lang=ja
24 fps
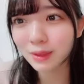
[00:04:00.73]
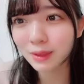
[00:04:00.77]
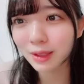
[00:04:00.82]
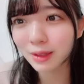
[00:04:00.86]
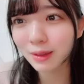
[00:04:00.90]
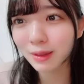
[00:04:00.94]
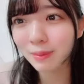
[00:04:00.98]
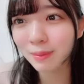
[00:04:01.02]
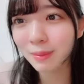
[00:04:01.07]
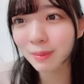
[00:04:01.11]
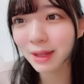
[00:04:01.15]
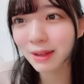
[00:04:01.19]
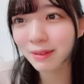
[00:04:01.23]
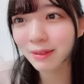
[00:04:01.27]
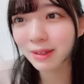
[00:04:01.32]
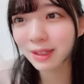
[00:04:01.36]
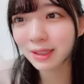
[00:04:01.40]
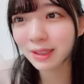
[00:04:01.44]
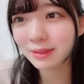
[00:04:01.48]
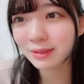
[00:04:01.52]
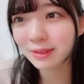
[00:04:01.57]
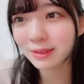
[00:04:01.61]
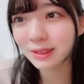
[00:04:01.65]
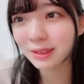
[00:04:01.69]
こんばんは
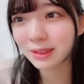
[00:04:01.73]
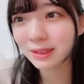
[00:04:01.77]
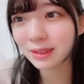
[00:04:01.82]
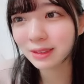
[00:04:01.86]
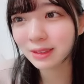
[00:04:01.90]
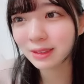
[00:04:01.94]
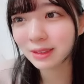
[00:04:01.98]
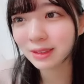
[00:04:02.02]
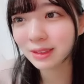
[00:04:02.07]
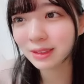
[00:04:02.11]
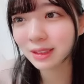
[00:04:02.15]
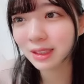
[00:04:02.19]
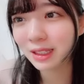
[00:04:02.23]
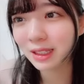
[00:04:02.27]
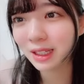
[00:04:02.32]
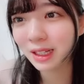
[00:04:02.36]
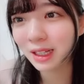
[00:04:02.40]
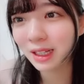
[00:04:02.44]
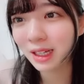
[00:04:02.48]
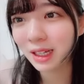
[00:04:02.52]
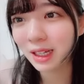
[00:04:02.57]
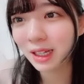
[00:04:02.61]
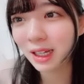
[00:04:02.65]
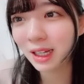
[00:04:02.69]

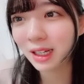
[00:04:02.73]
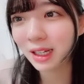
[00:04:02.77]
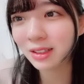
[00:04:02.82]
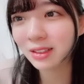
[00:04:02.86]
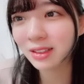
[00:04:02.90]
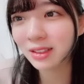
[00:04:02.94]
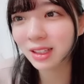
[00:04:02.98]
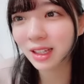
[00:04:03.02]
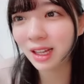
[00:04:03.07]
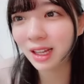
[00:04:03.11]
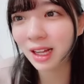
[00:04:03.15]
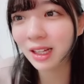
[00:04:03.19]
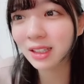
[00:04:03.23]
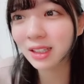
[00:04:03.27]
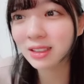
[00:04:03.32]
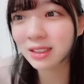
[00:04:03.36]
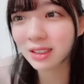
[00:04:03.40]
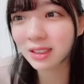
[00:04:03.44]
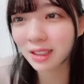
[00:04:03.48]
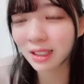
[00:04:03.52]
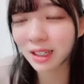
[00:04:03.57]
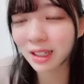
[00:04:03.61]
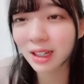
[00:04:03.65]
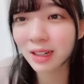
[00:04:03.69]
歯ぐき歯ぐ
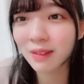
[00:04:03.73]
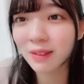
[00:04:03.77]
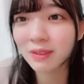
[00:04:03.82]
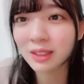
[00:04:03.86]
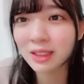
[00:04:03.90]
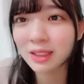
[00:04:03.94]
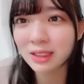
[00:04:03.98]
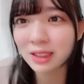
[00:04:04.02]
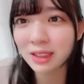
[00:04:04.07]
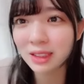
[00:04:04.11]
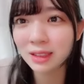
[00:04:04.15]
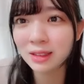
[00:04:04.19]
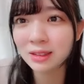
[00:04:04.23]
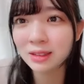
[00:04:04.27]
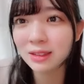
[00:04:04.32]
き腫れました